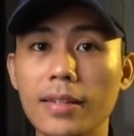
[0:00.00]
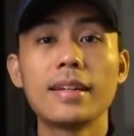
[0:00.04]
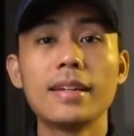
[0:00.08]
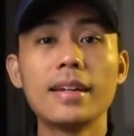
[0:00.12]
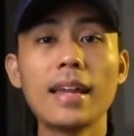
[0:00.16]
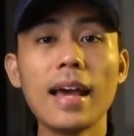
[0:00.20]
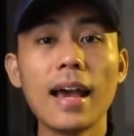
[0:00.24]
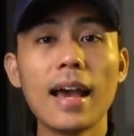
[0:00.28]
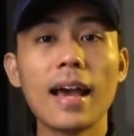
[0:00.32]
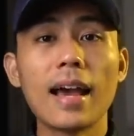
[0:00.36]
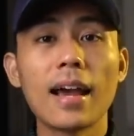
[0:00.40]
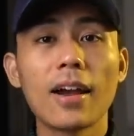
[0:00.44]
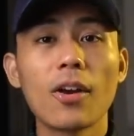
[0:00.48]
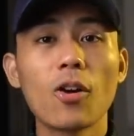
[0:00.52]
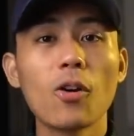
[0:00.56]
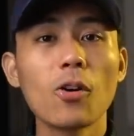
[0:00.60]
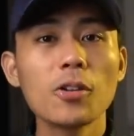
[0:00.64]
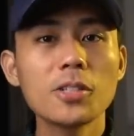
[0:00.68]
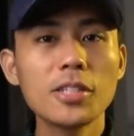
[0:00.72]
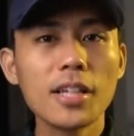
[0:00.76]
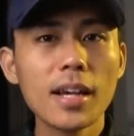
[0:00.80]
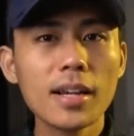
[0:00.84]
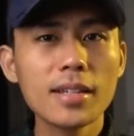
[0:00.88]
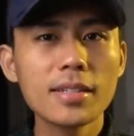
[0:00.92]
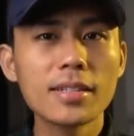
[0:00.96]
Nah,
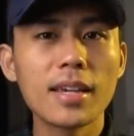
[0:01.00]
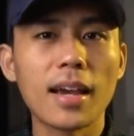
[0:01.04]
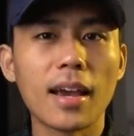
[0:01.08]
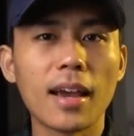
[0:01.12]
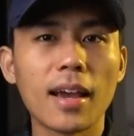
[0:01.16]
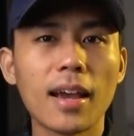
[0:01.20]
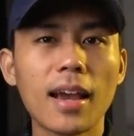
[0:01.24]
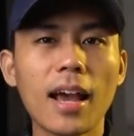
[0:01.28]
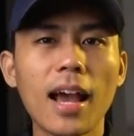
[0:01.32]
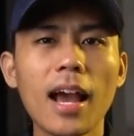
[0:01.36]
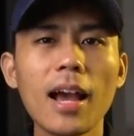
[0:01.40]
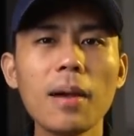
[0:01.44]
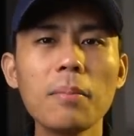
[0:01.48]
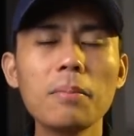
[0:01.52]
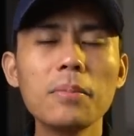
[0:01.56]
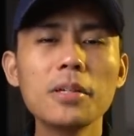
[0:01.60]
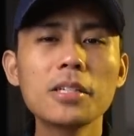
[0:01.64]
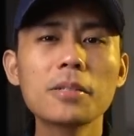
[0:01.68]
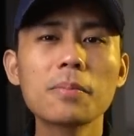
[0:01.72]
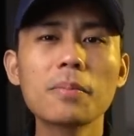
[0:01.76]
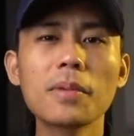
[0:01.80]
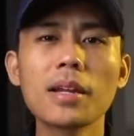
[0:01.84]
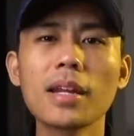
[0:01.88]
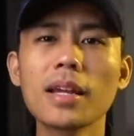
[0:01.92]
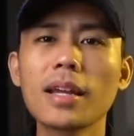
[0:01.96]
kocaknya,
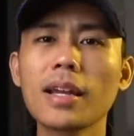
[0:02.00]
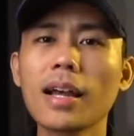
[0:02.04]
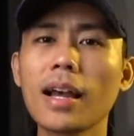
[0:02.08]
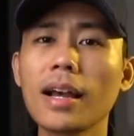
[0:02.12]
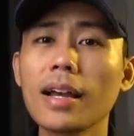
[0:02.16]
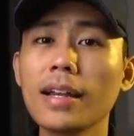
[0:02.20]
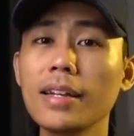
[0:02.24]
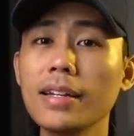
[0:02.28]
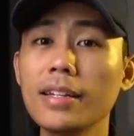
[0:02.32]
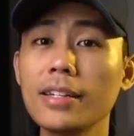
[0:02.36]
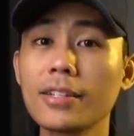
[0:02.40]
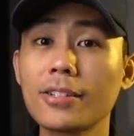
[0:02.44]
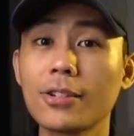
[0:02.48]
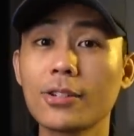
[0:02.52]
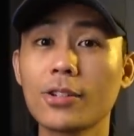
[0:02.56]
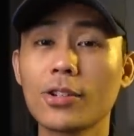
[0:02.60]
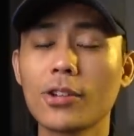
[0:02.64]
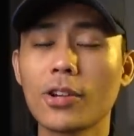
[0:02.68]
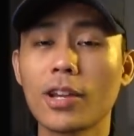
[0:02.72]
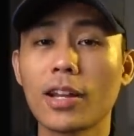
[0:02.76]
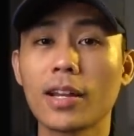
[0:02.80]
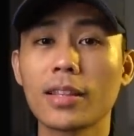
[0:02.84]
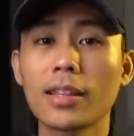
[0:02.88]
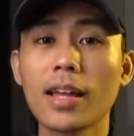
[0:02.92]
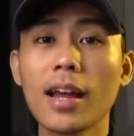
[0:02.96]
abis mereka ngelindes sosok yang